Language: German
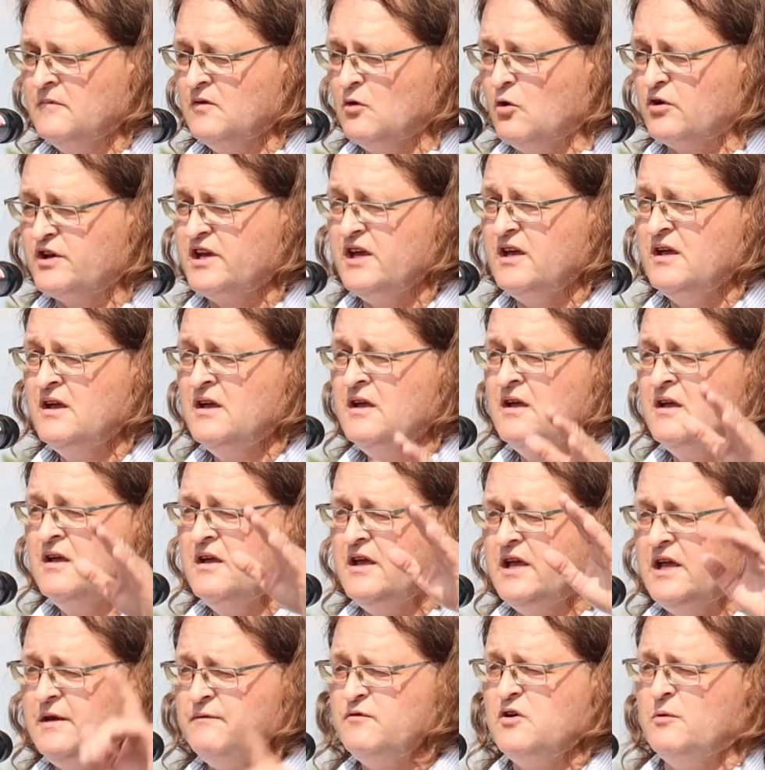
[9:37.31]
Okay?
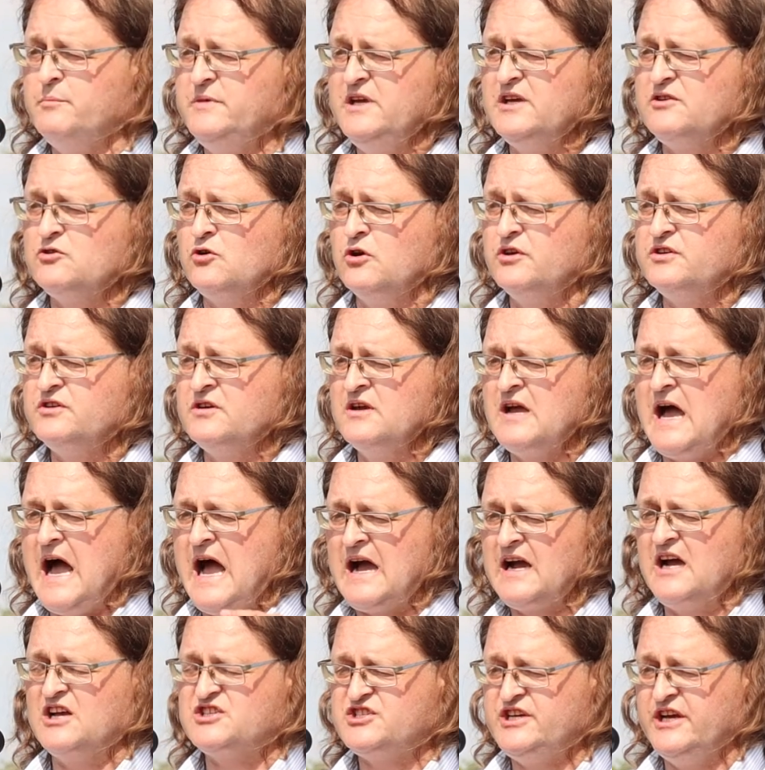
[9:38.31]
Informiert euch,
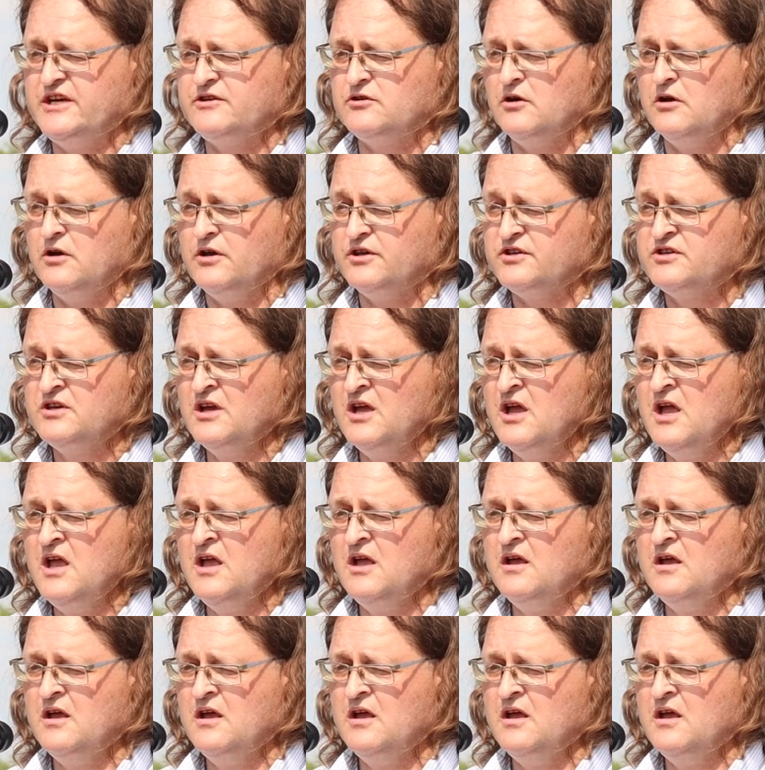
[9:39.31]
engagiert euch.